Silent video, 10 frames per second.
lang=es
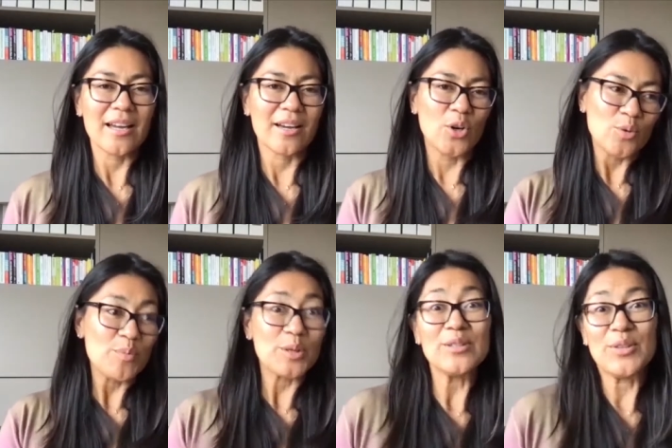con un
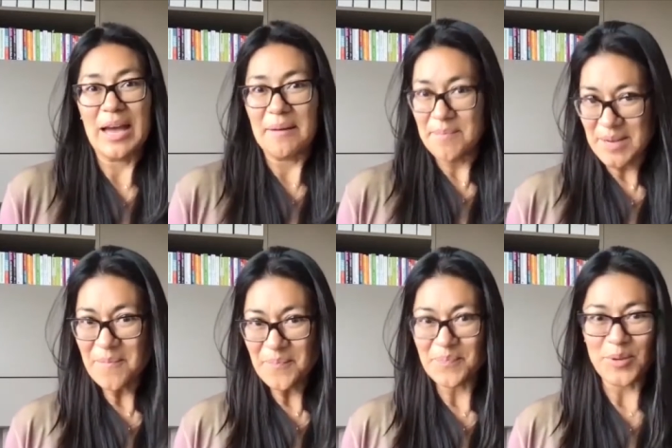poquito de hambre
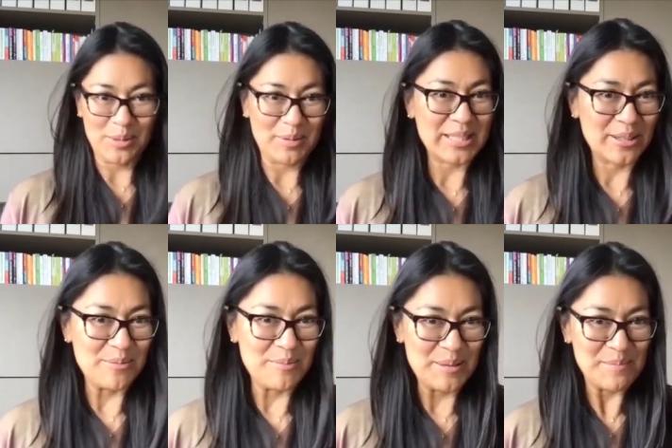porque vas a
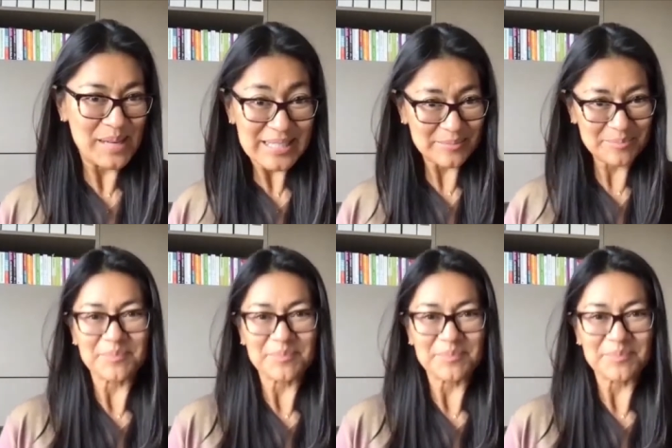comer más,